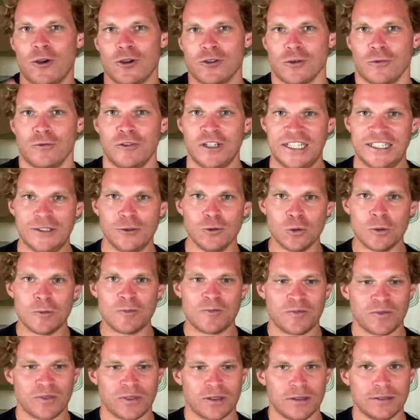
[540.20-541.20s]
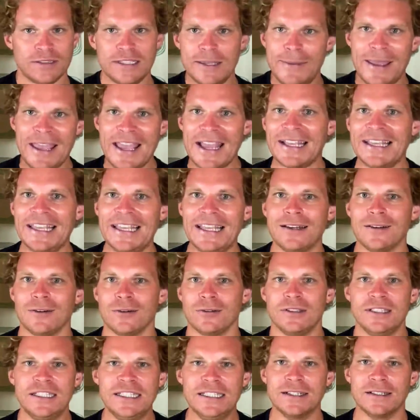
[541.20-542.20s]
gehörst hoffentlich du, die umhergehen
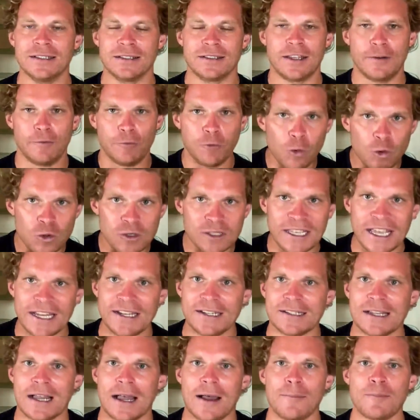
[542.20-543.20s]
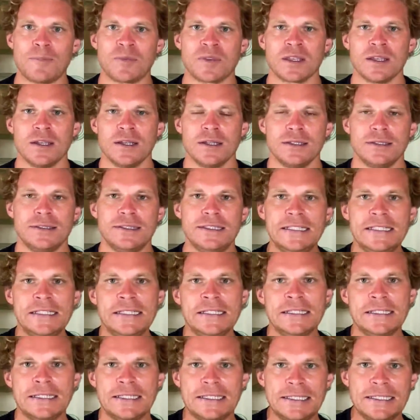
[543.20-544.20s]
und hier den Fokus geändert haben,
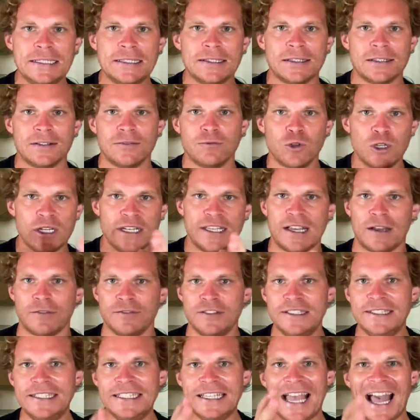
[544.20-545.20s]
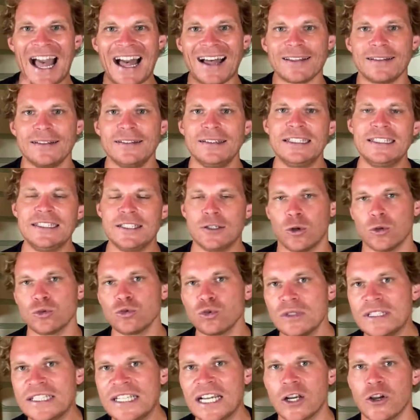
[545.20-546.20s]
die hier wirklich auf die Dinge achten, die sie
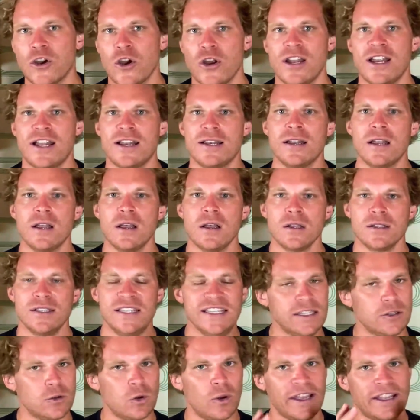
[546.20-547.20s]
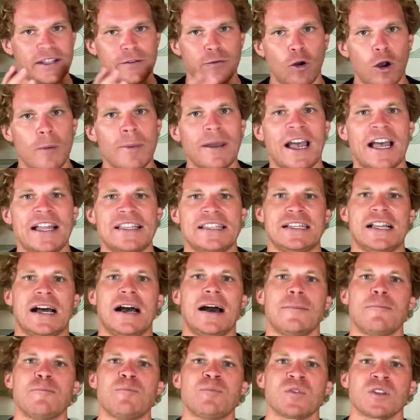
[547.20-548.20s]
kontrollieren können, sich korrekt vorbereitet
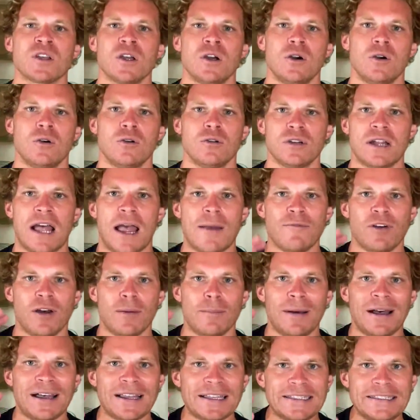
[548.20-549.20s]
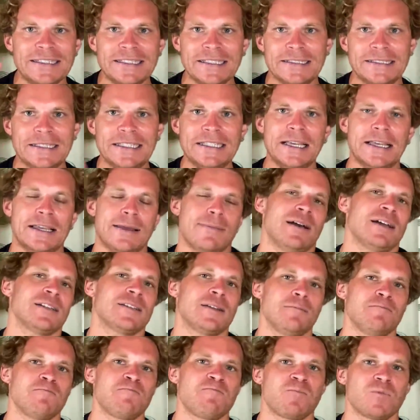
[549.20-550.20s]
haben und einfach ein paar richtige Dinge gemacht
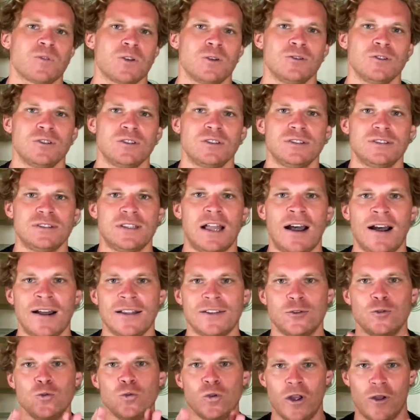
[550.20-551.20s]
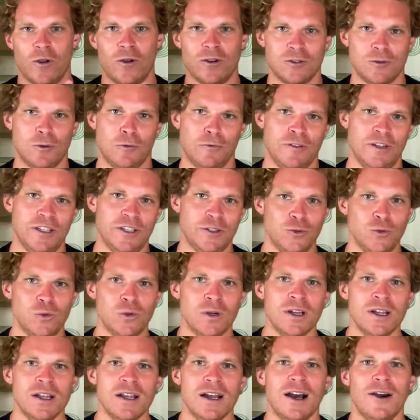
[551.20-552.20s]
haben. Und dazu gehörst hoffentlich
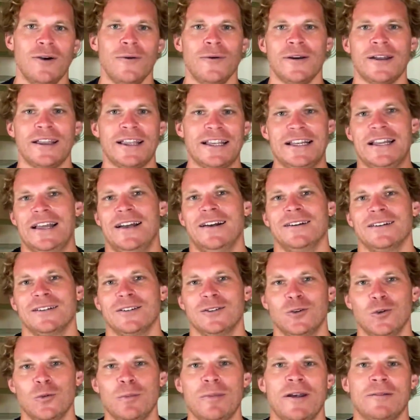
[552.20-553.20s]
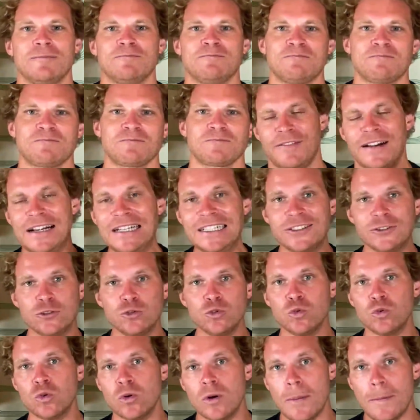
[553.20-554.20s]
du auch in der Gruppe. Falls
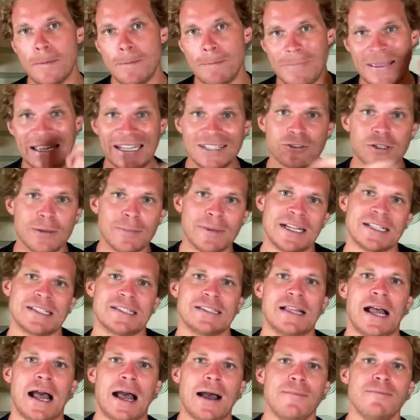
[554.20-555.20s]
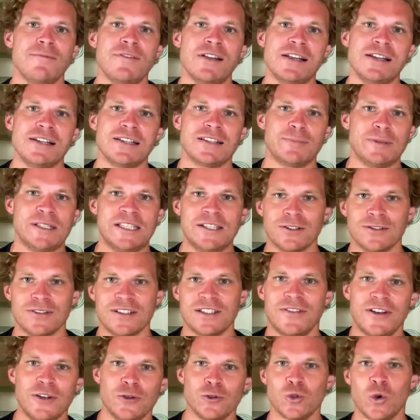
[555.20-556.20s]
du mehr zu dem Ganzen haben willst,
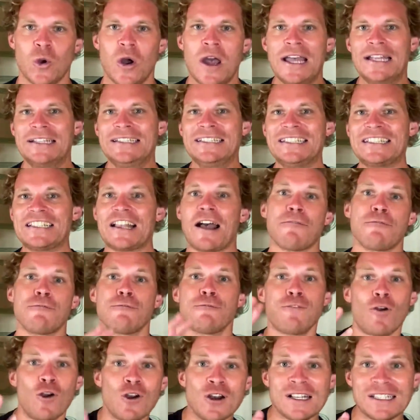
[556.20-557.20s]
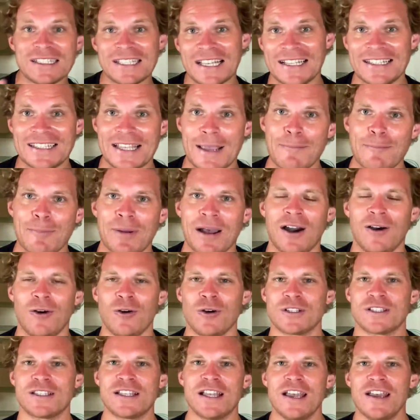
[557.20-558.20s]
beziehungsweise wenn du so dieses Erfolgsrezept
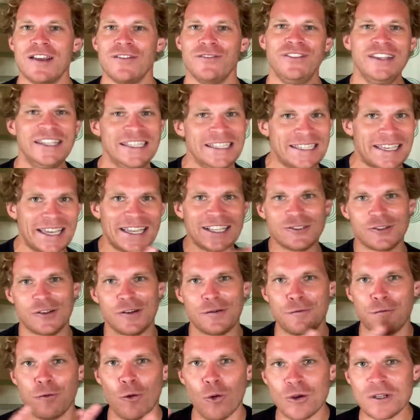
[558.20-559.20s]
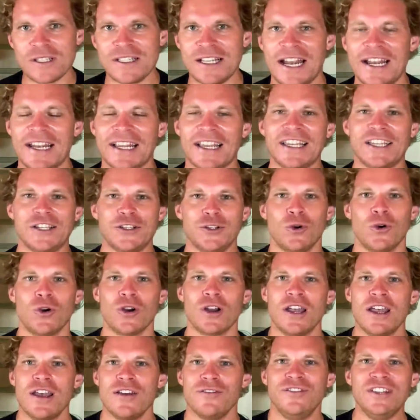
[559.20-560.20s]
brauchst, wie kriegst du den Fokus in eine
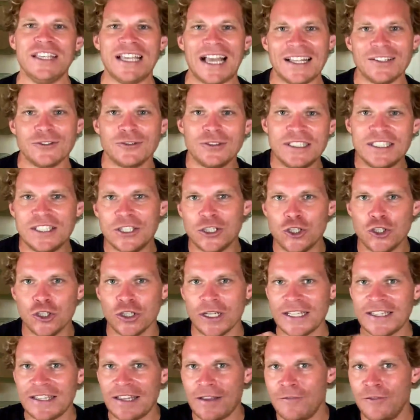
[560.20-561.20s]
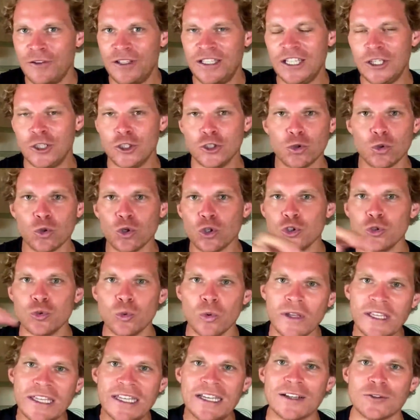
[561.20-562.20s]
Richtung, wie kannst du diese Schritte für dich
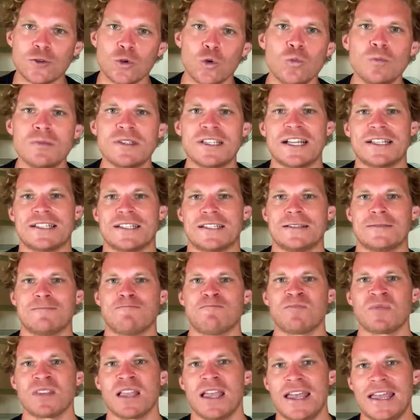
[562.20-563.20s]
strukturiert umsetzen,